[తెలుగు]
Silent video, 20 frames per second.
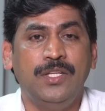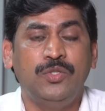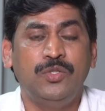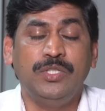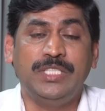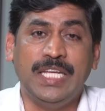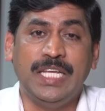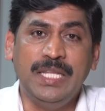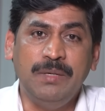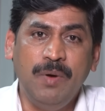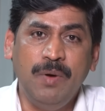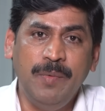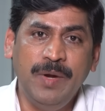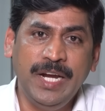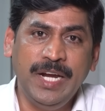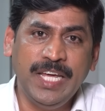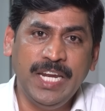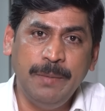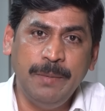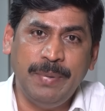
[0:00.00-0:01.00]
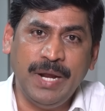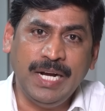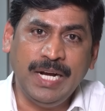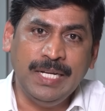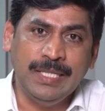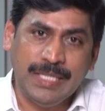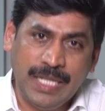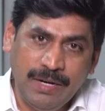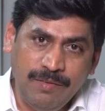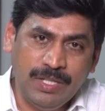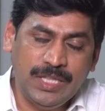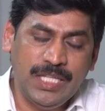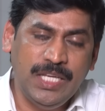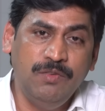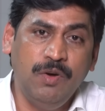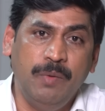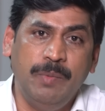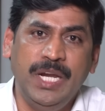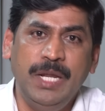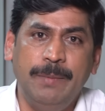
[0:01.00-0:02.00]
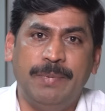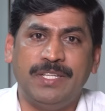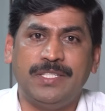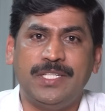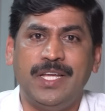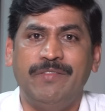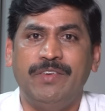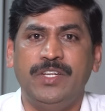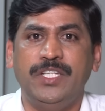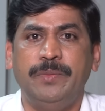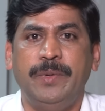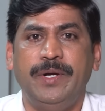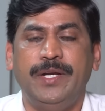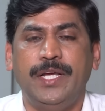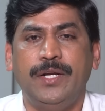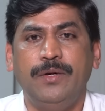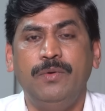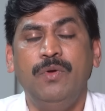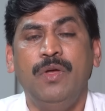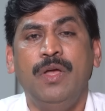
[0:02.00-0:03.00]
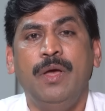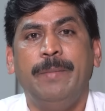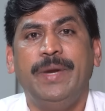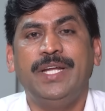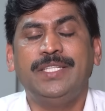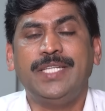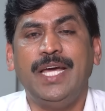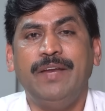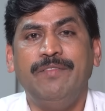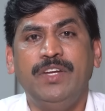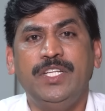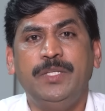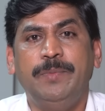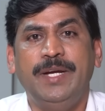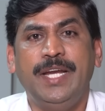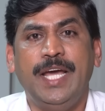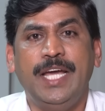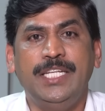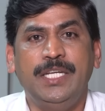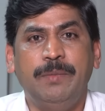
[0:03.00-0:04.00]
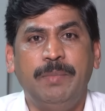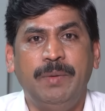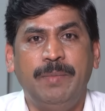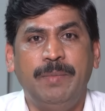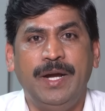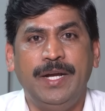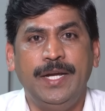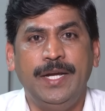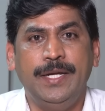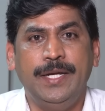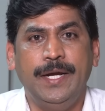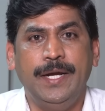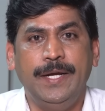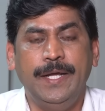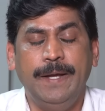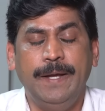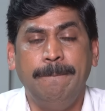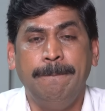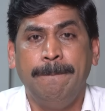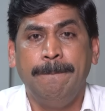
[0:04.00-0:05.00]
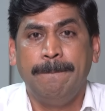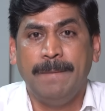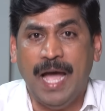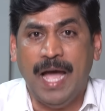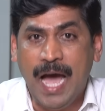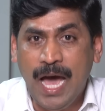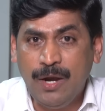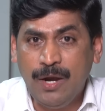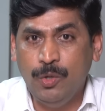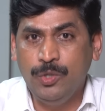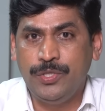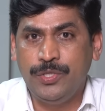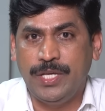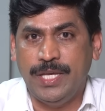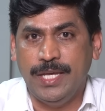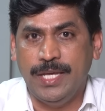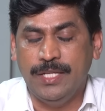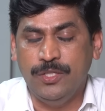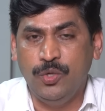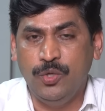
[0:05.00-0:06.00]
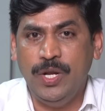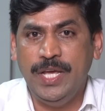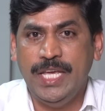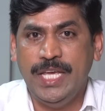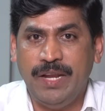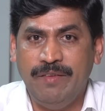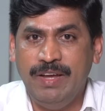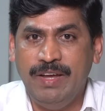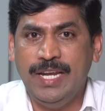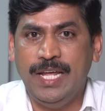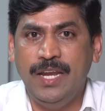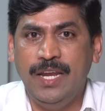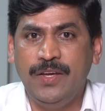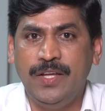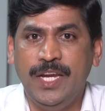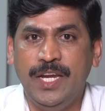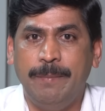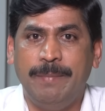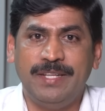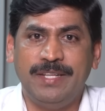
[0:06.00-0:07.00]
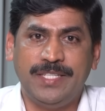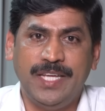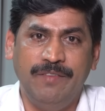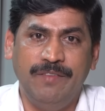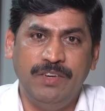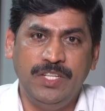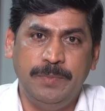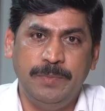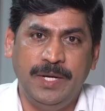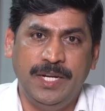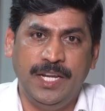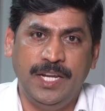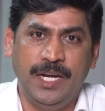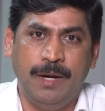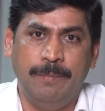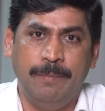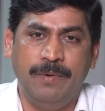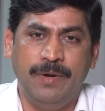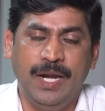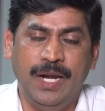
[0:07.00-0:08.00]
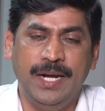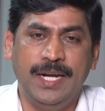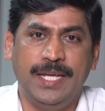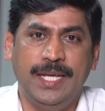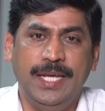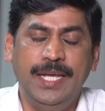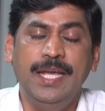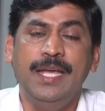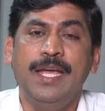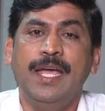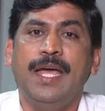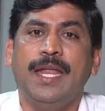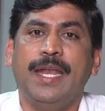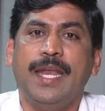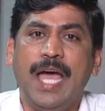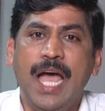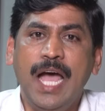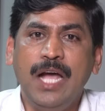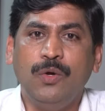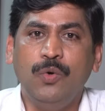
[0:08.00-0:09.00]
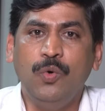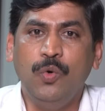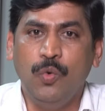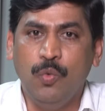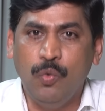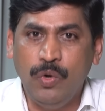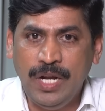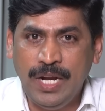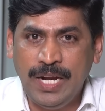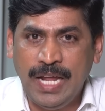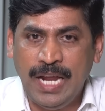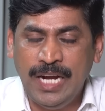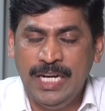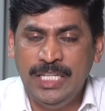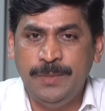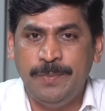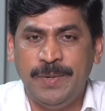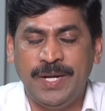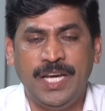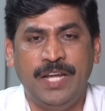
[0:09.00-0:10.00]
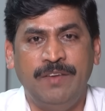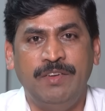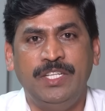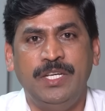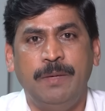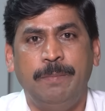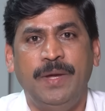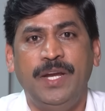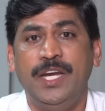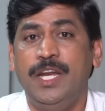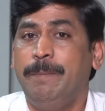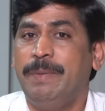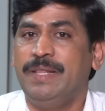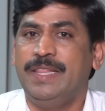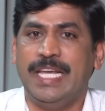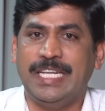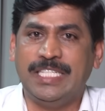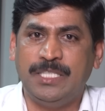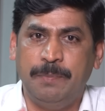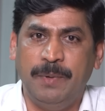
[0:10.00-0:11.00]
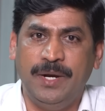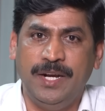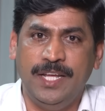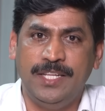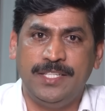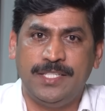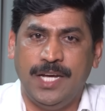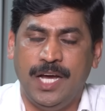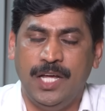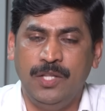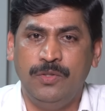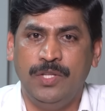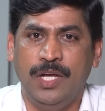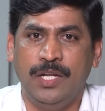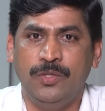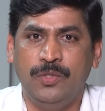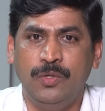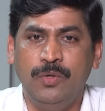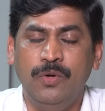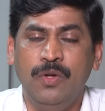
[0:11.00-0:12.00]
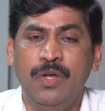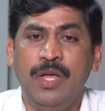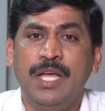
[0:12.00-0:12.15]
సో చంద్రబాబు నాయుడు గారు ఈ ప్రకటన తర్వాత ఇవో మళ్ళీ ప్రెస్ కాన్ఫరెన్స్ పెట్టారు ప్రెస్ కాన్ఫరెన్స్ పెట్టి ఆయన చెప్పిన మాట ఏంటి అంటే ఆ రోజుకి జూలై ఇరవై నాలుగుకి నేను ప్రెస్ కాన్ఫరెన్స్ పెట్టిన నాటికి నాకు ఉన్న నాలెడ్జ్ ప్రకారమే చెప్పాను నేను పెద్ద ఎక్స్పర్టైజ్ కాదు దాంతో